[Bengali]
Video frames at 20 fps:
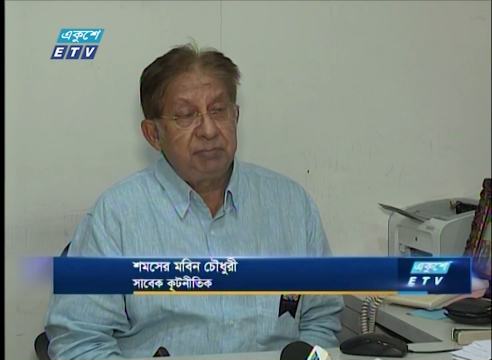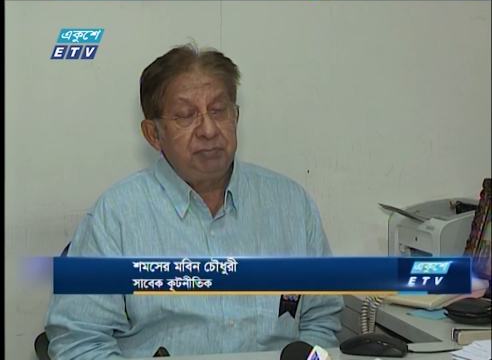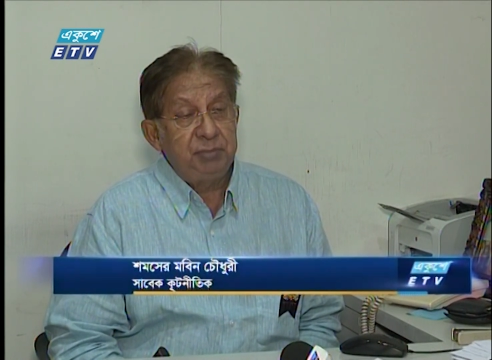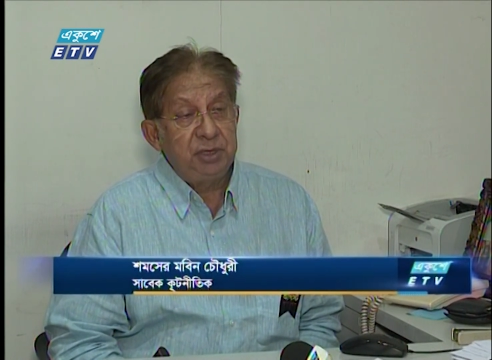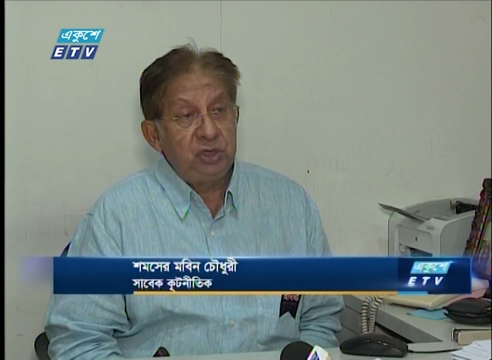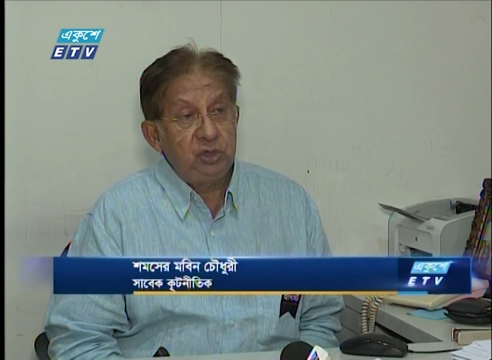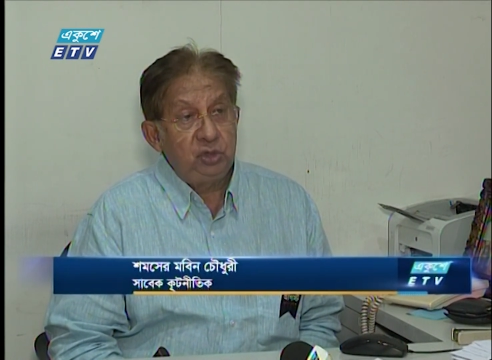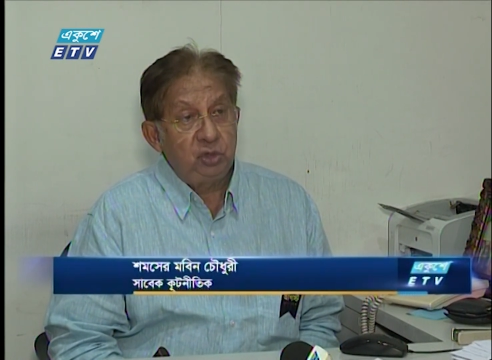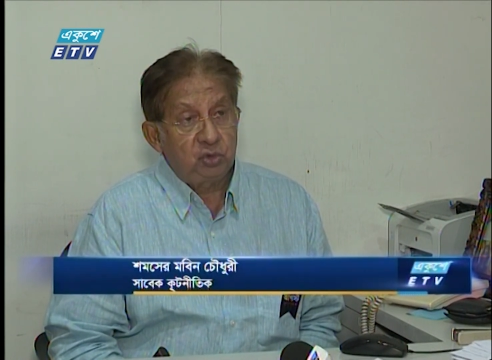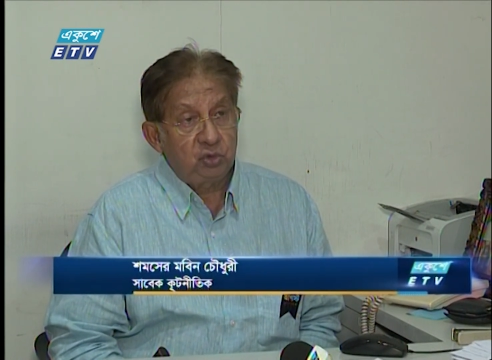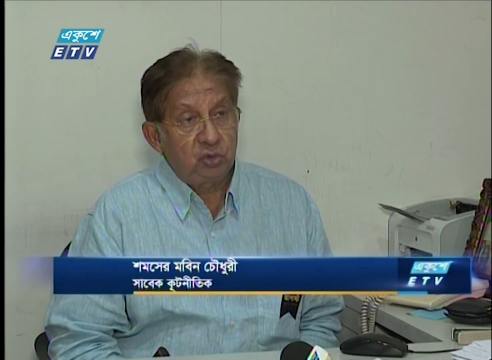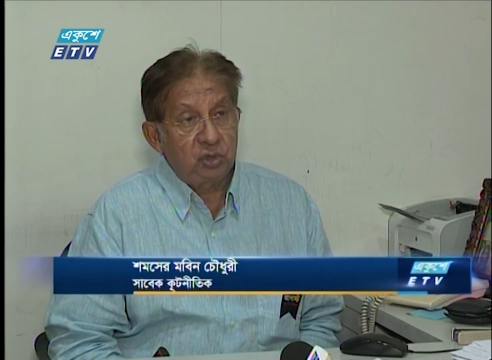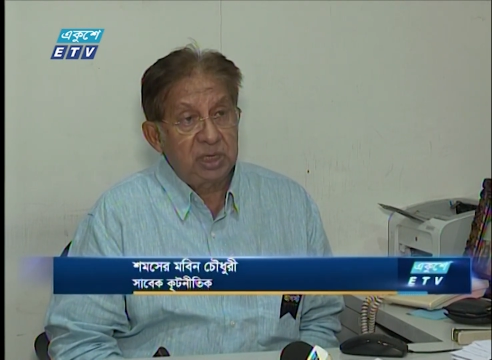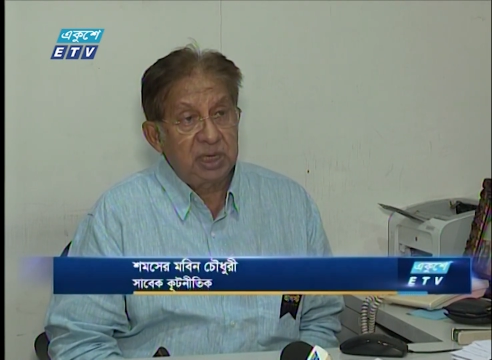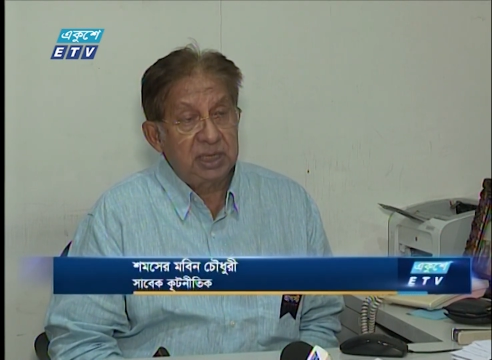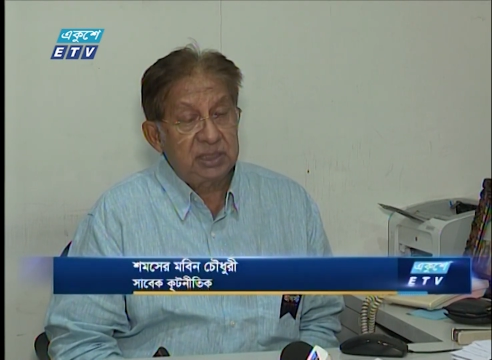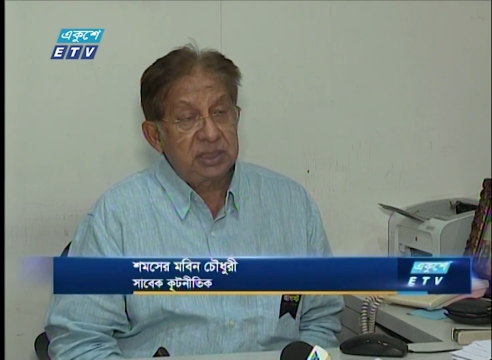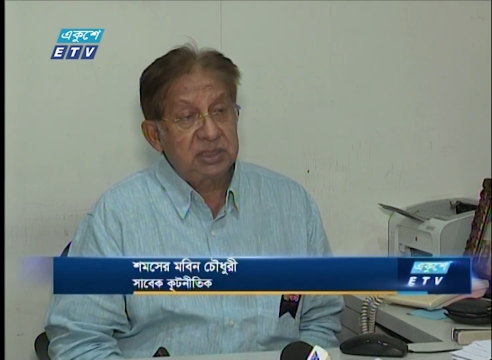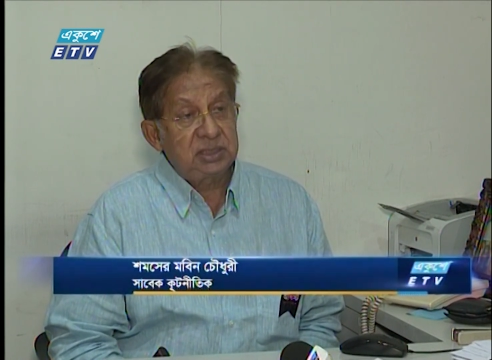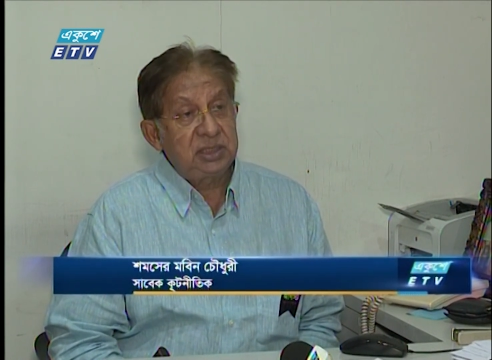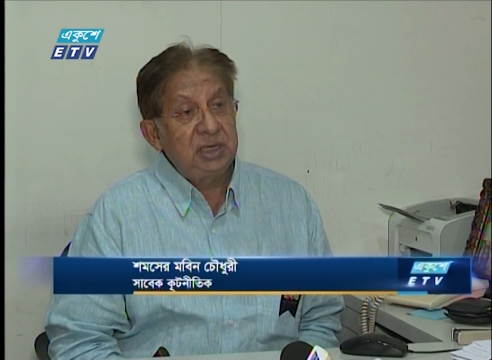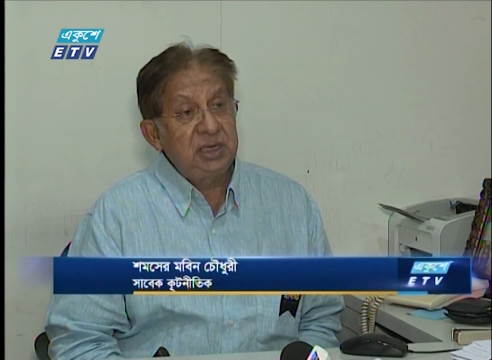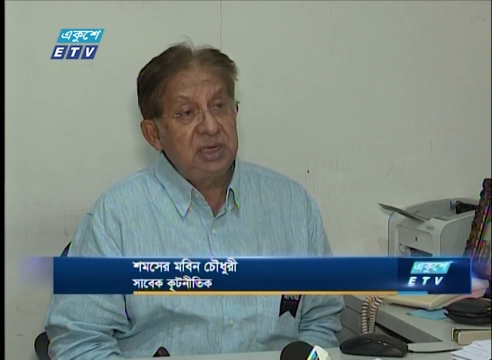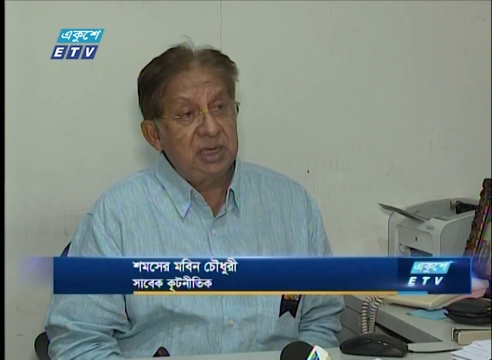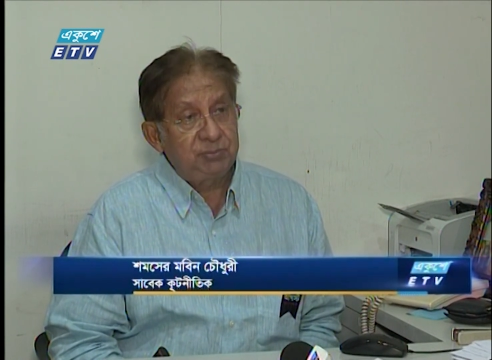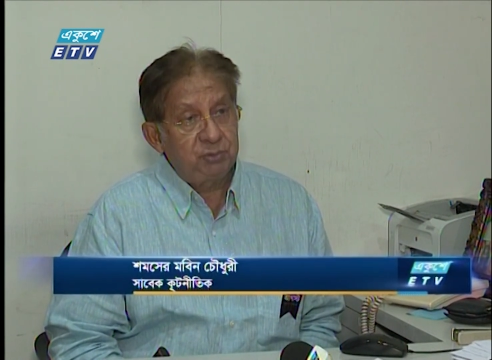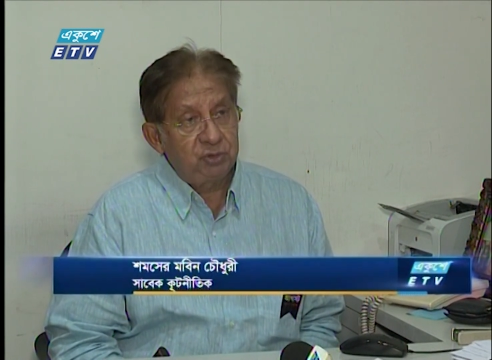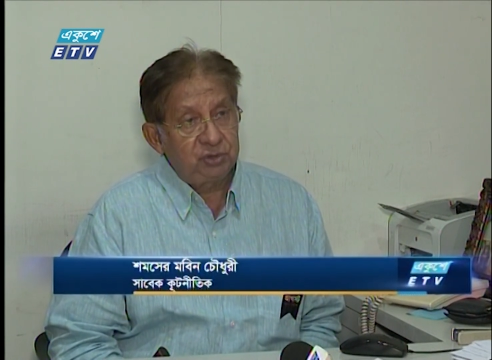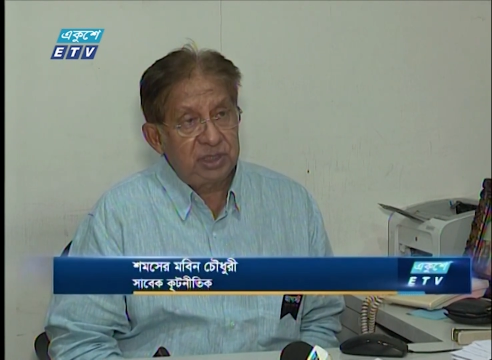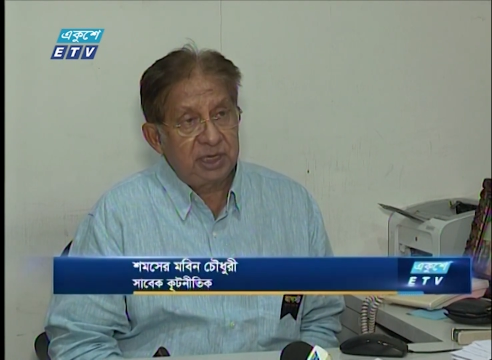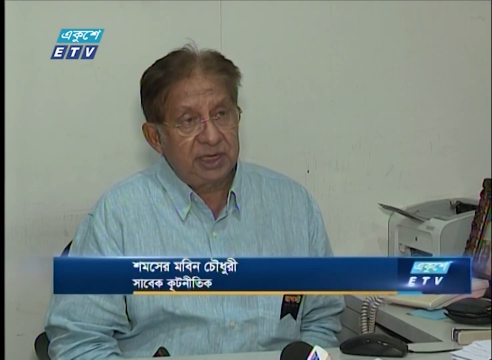বিনিয়োগ করে আছে সিঙ্গাপুর